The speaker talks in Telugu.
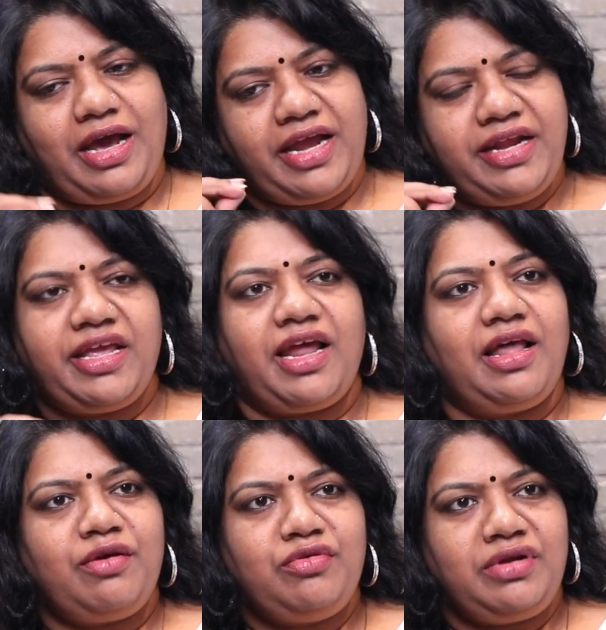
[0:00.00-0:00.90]
ఆయన
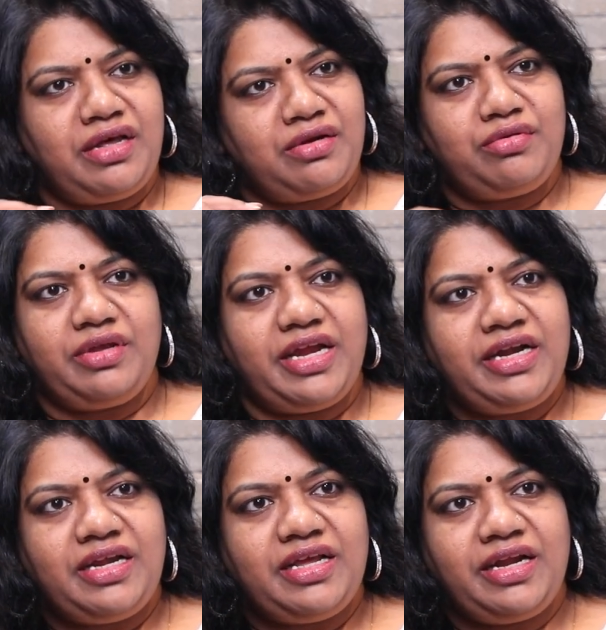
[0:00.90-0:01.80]
ఎలా ఉన్నారు
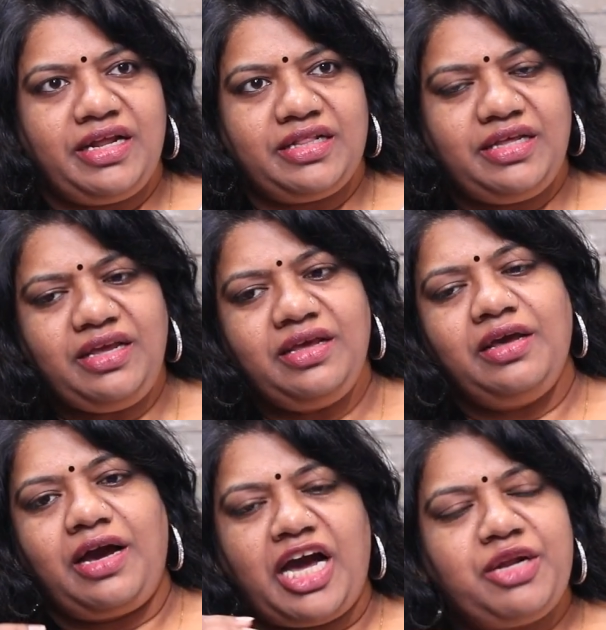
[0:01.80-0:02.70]
ఏంటి అనేది
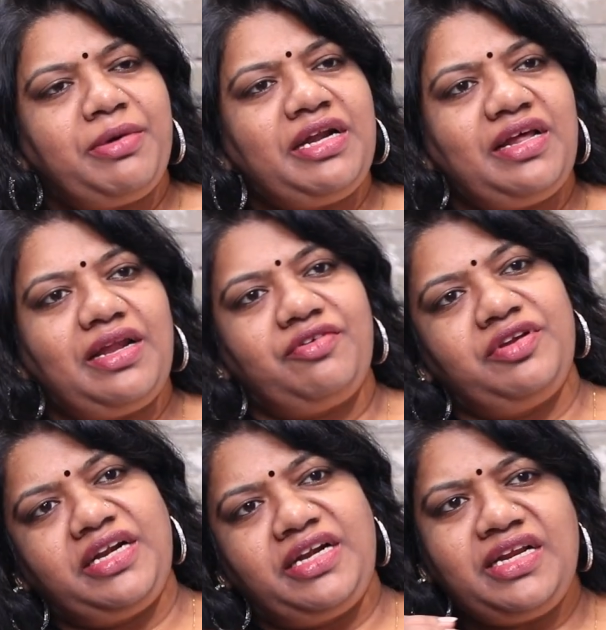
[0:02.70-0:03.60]
అనుమానాలు
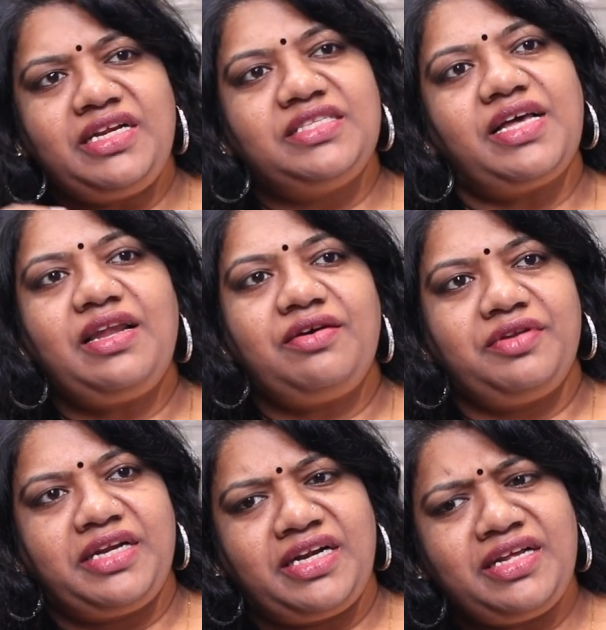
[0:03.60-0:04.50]
అవనివ్వండి నిజాలు
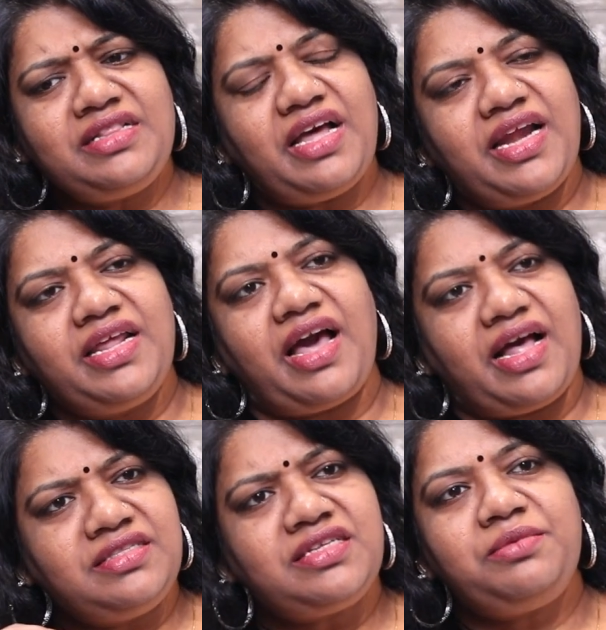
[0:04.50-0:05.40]
అవనివ్వండి దానికి
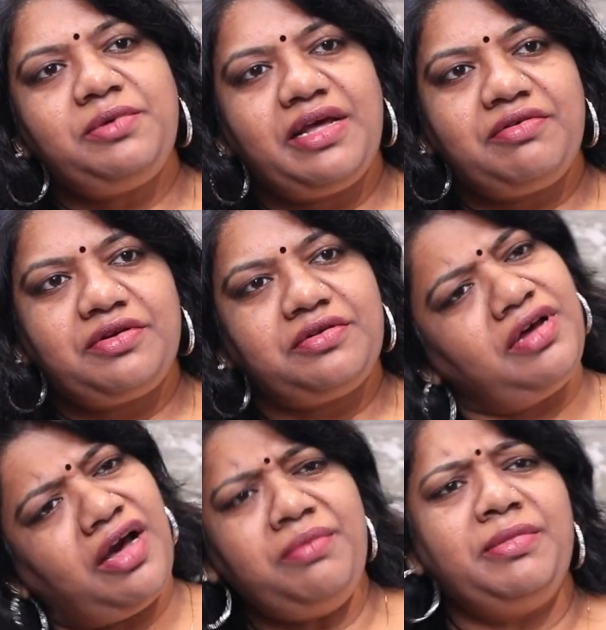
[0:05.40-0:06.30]
ఆన్సరబుల్ ఎవరు
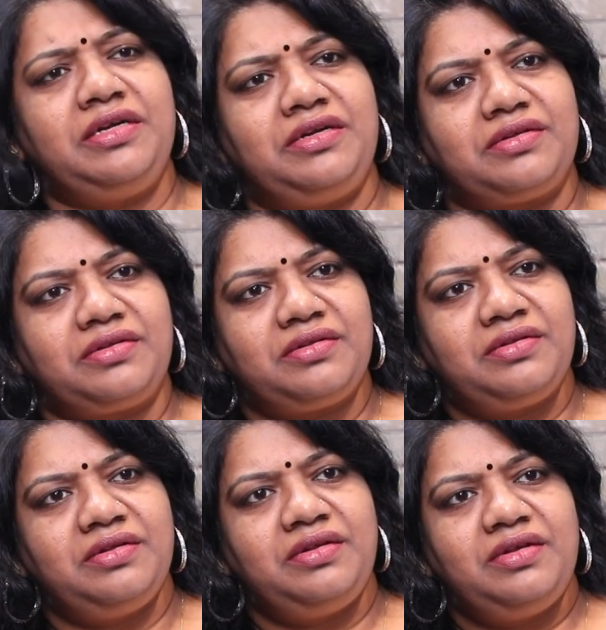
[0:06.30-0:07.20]
గవర్నమెంట్
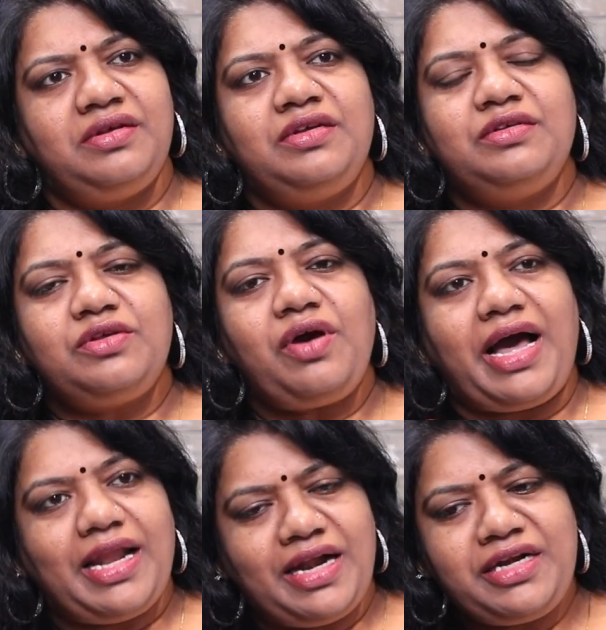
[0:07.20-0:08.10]
సో
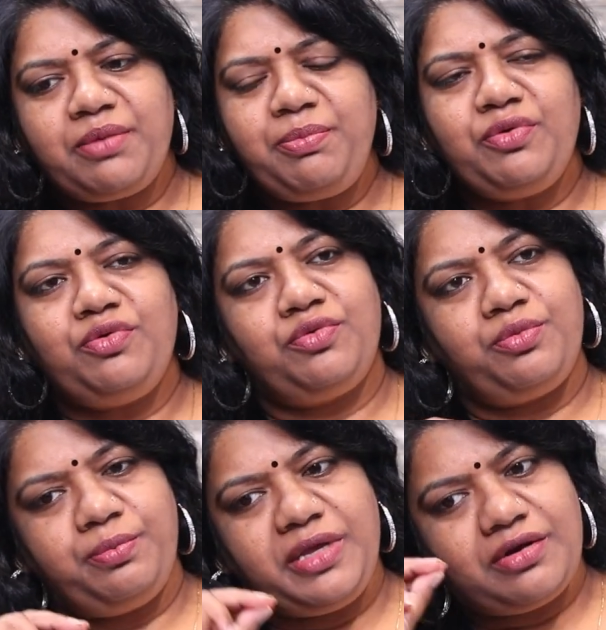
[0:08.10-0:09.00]
అలాంటప్పుడు నువ్వు
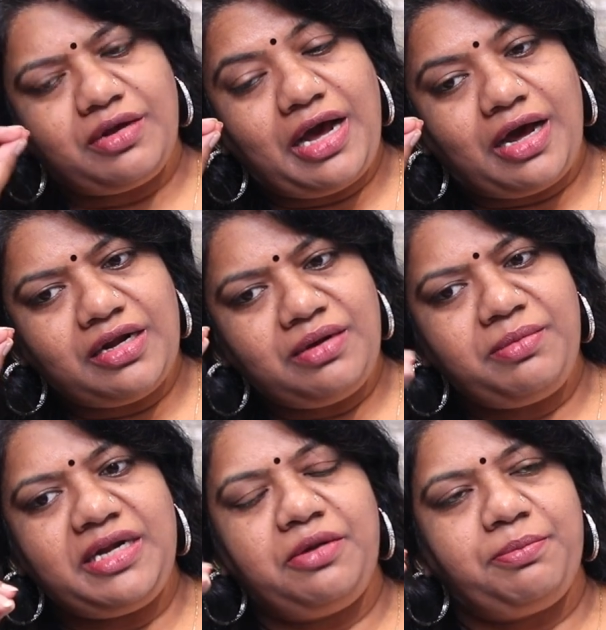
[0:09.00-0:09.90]
మీరు
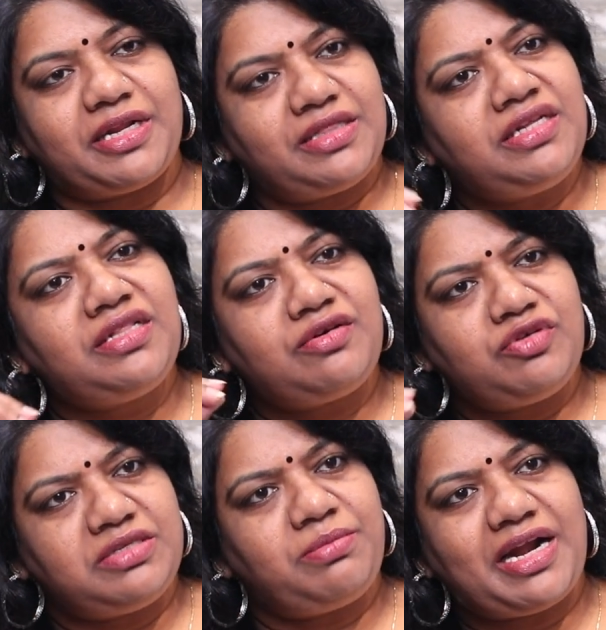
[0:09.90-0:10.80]
గవర్నమెంట్ ప్రతినిధిగా
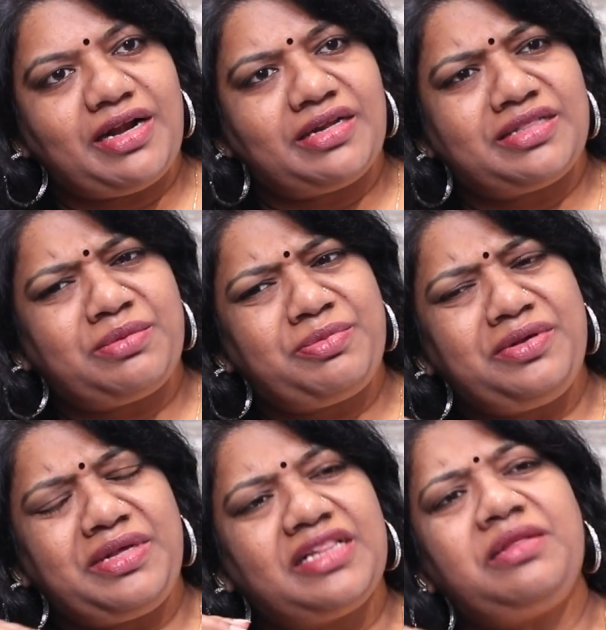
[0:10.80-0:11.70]
వచ్చి మాట్లాడుతున్నప్పుడు
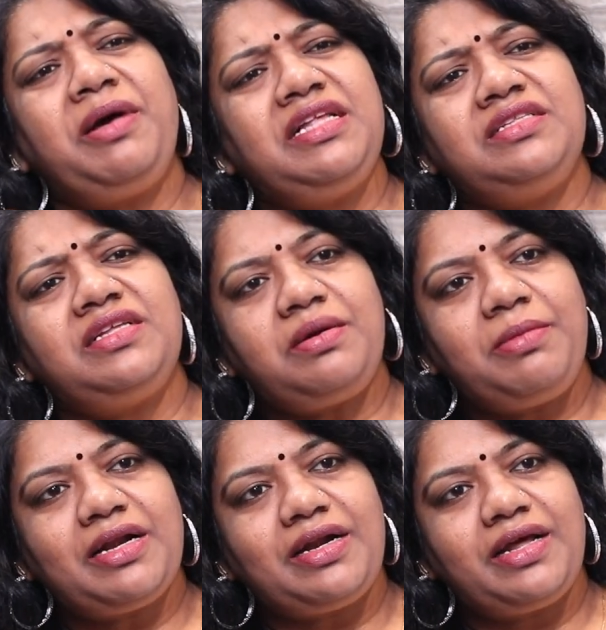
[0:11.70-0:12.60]
ఎంత బాధ్యతగా
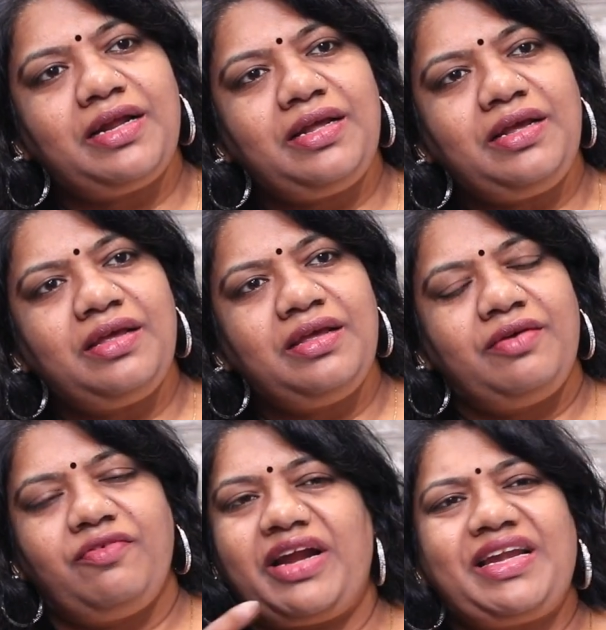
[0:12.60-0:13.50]
మాట్లాడాలి
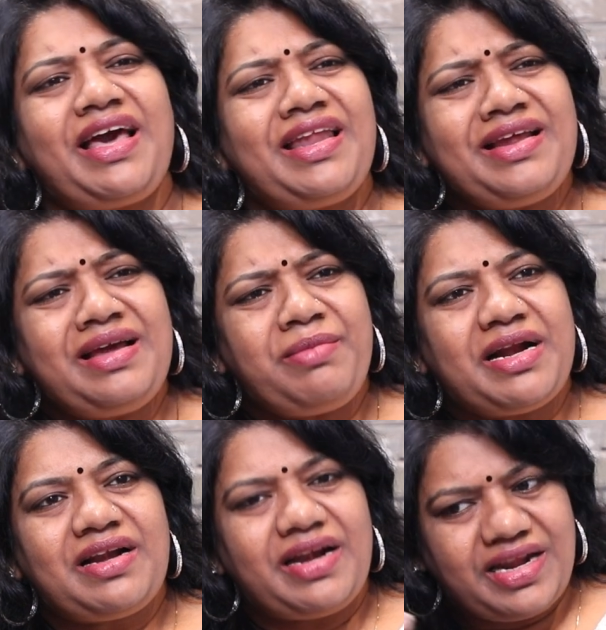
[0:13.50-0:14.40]
వెటకారంగా
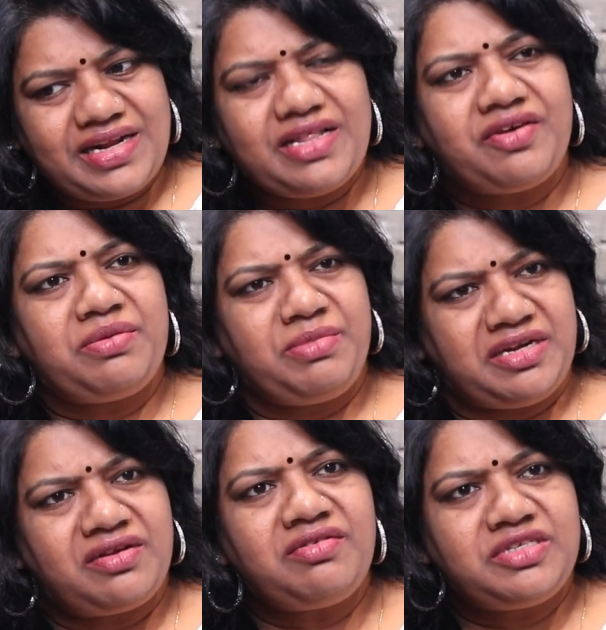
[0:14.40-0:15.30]
మాట్లాడడానికి ఇదేమన్నా మీ
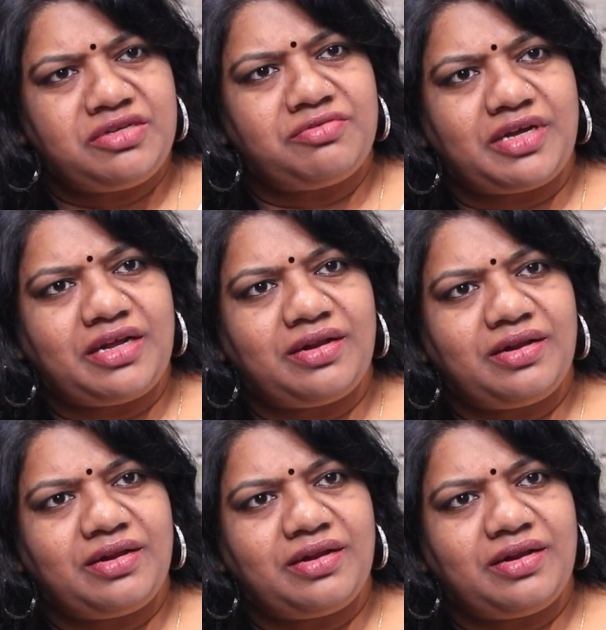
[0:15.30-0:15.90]
ఇంట్లో విషయమా